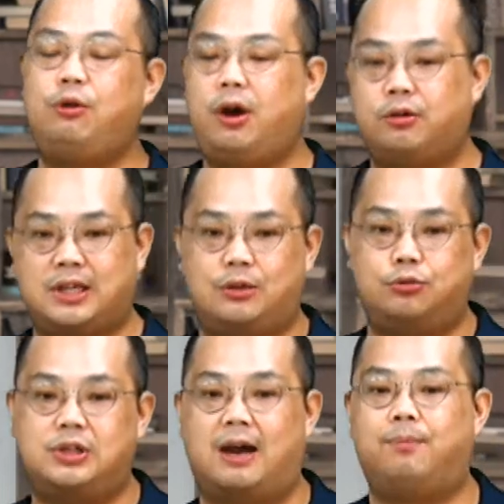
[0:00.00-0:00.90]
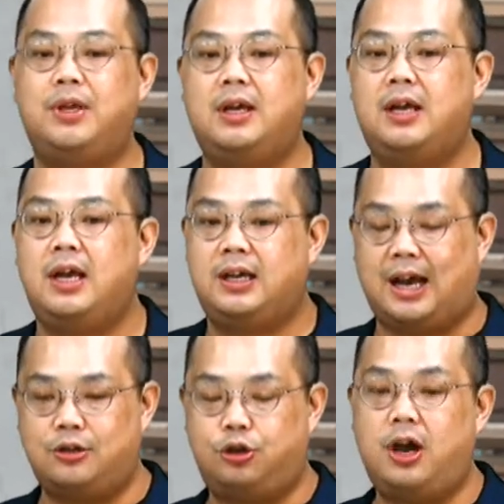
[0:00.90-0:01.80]
后才出场，
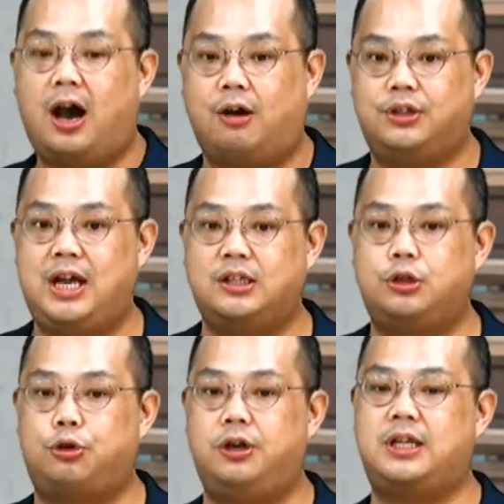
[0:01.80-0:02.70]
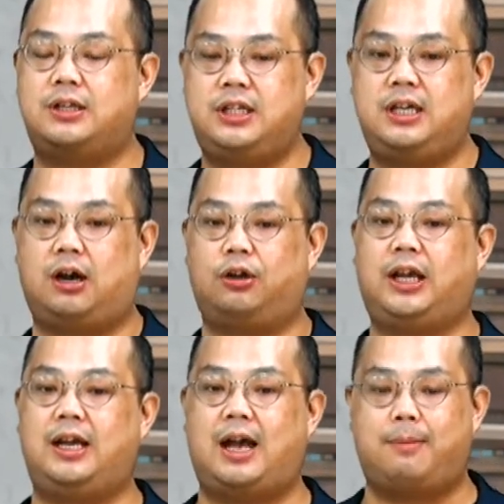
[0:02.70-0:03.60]
感觉好像是淳于长自己搞得
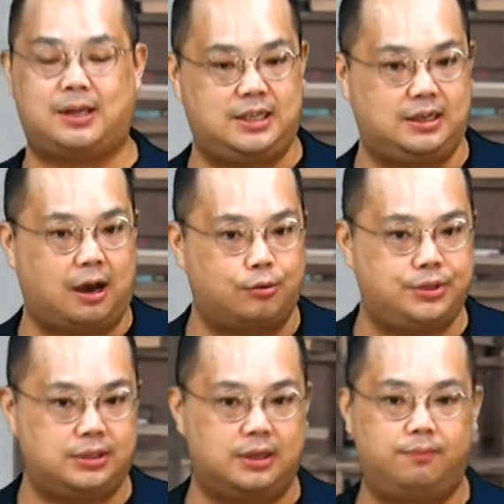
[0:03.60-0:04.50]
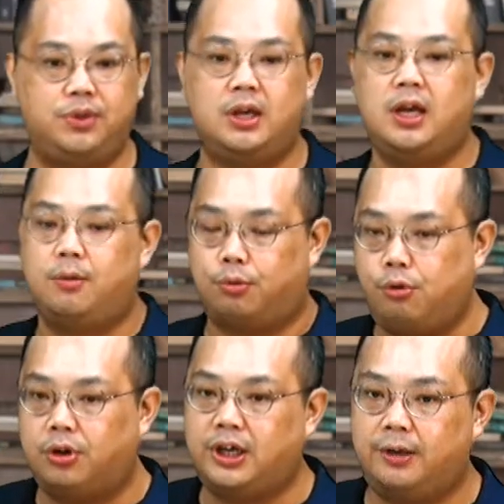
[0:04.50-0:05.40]
太大，把自己搞死了。不
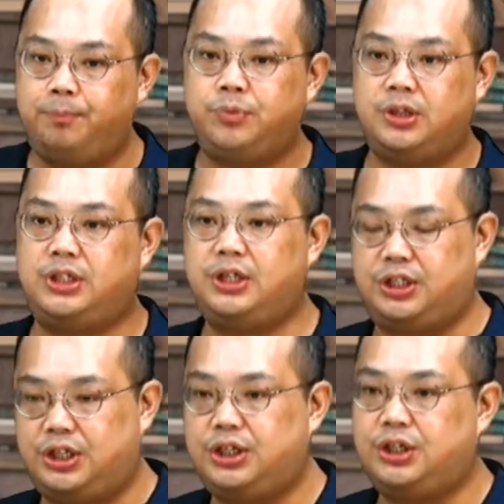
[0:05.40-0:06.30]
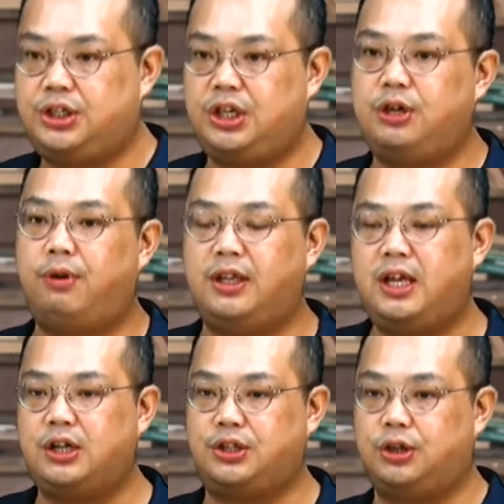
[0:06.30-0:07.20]
过呢，这其实是因为那
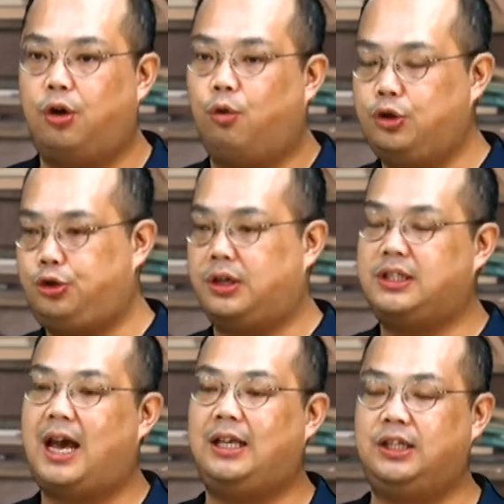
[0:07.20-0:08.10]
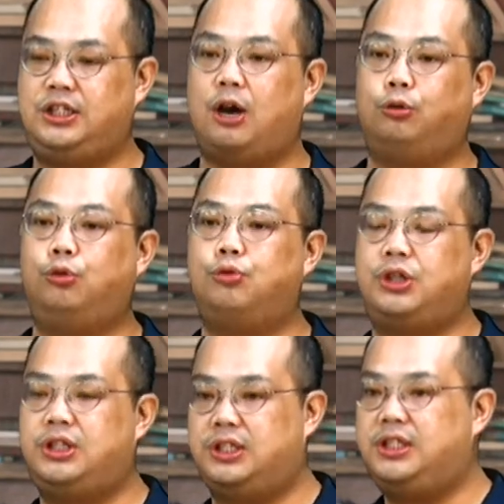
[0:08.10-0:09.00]
个时候我选材的角度是
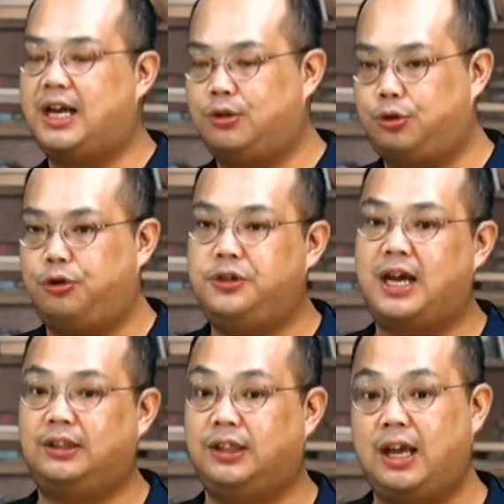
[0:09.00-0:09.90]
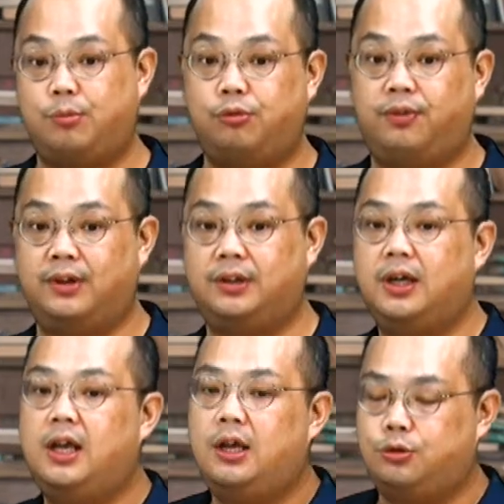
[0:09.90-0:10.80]
只讲淳于长的那部分。
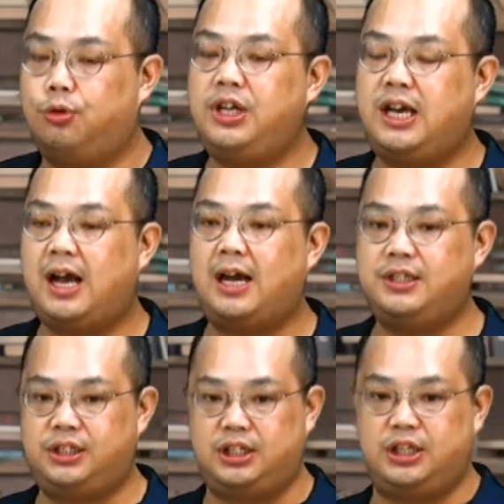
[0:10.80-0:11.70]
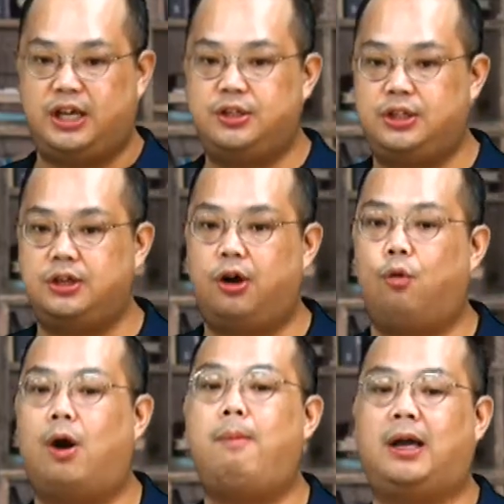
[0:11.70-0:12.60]
如果你看看几年之后
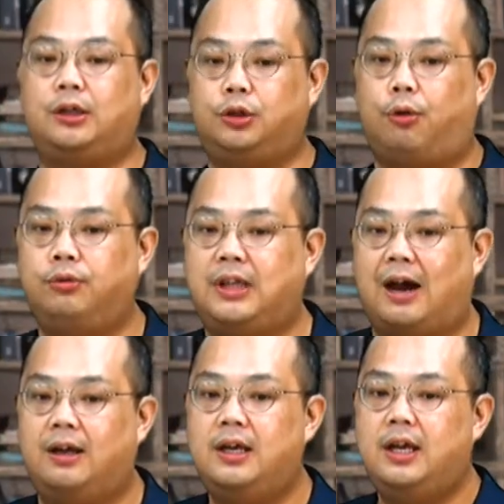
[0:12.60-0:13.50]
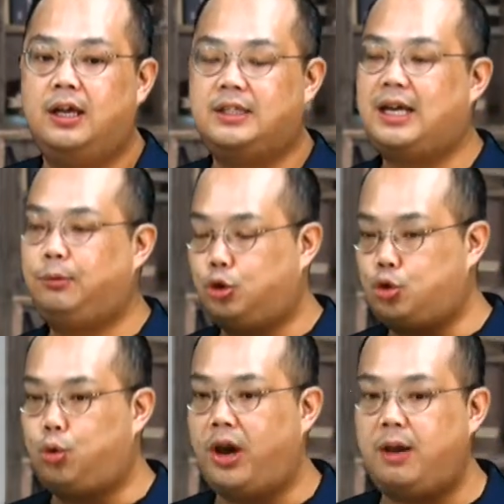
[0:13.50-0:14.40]
王莽的同党在
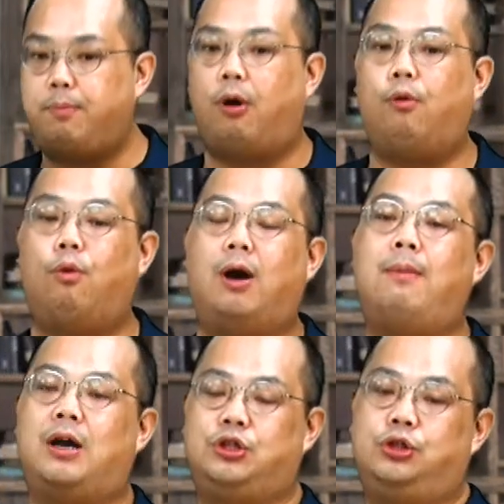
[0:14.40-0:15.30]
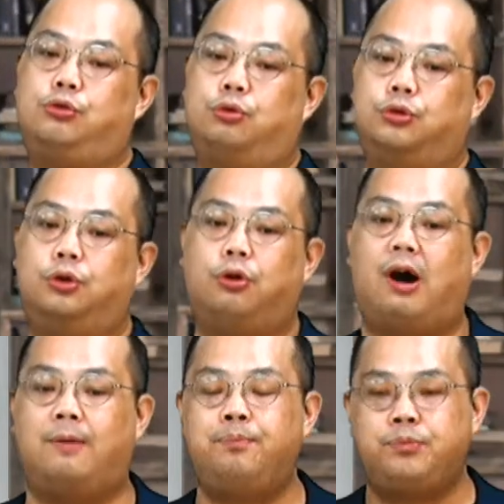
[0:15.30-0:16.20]
吹捧王莽时所说的
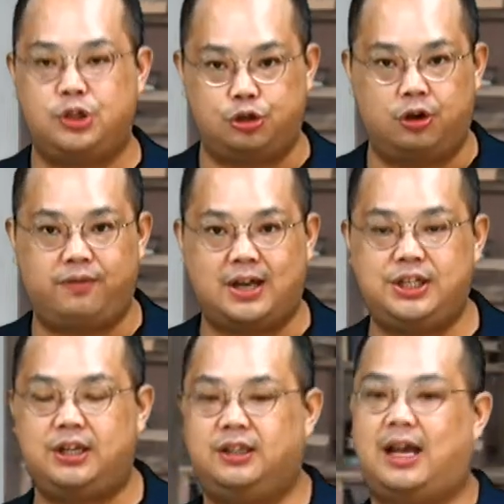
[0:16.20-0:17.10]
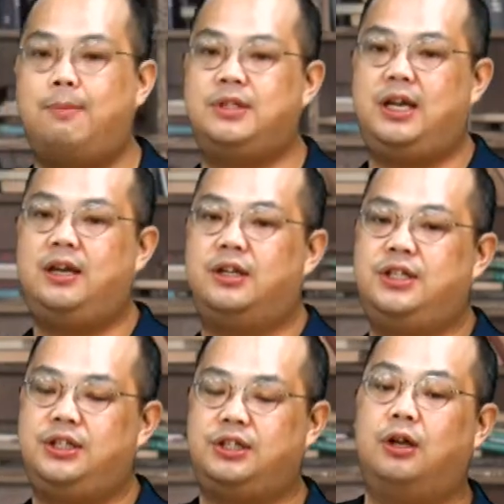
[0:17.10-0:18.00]
话，你就会发现他们这些人其
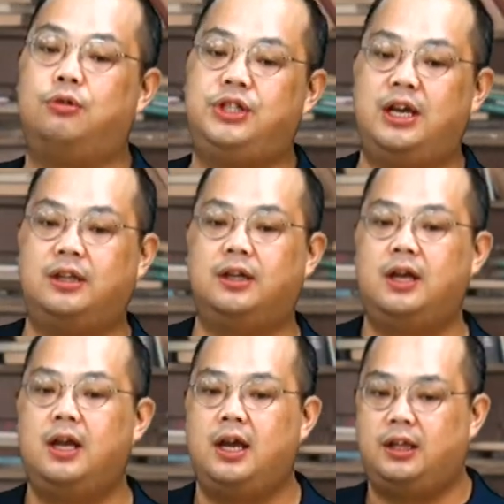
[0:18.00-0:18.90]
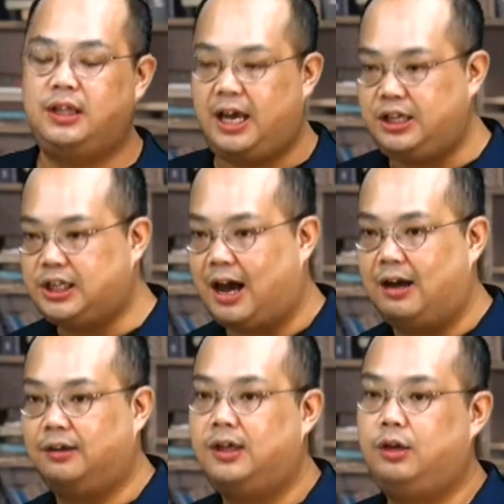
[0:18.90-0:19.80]
实露馅了。那一场。
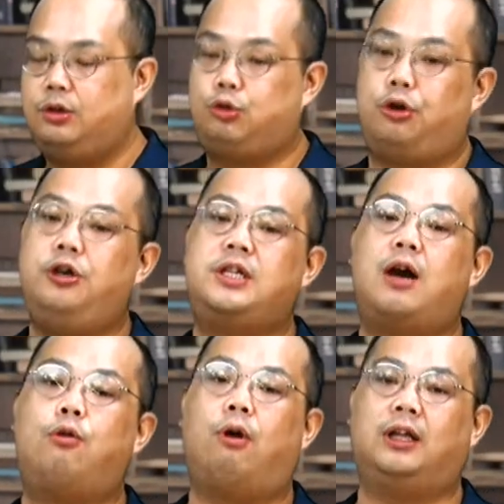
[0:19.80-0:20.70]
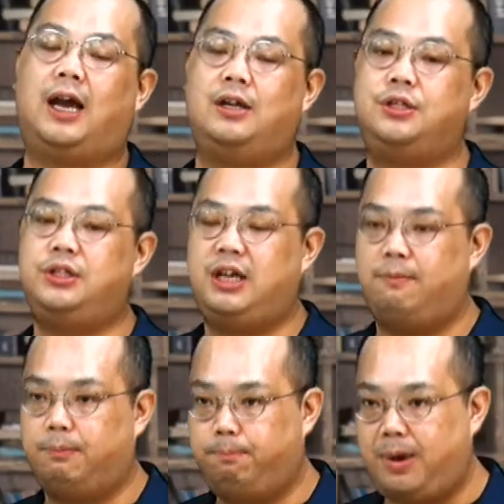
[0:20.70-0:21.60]
存一场垮台的事件
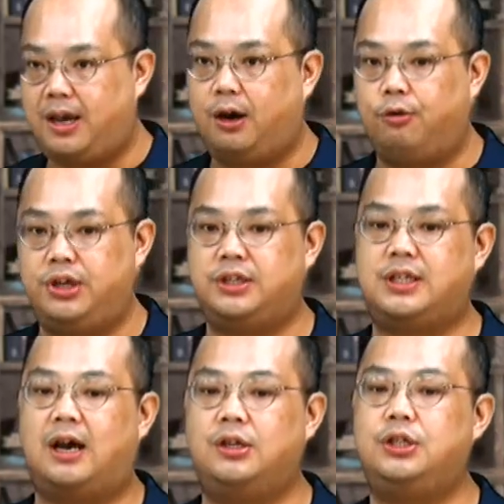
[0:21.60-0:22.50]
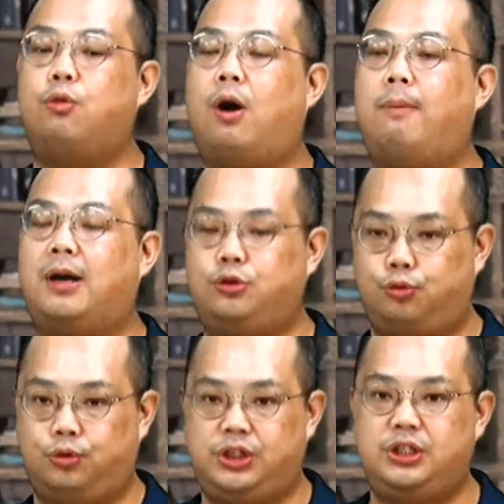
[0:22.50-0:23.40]
背后隐藏的是王莽
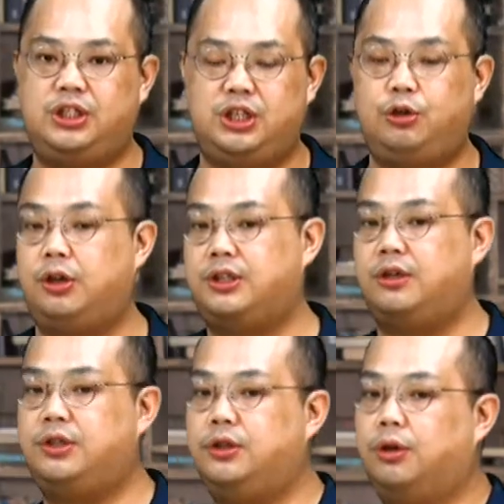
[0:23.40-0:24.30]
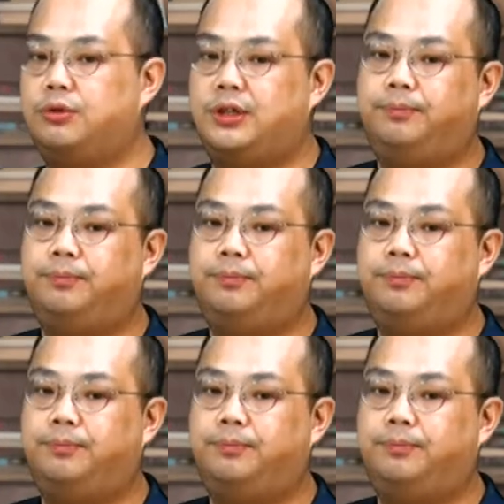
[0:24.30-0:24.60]
处心积虑的政治斗争。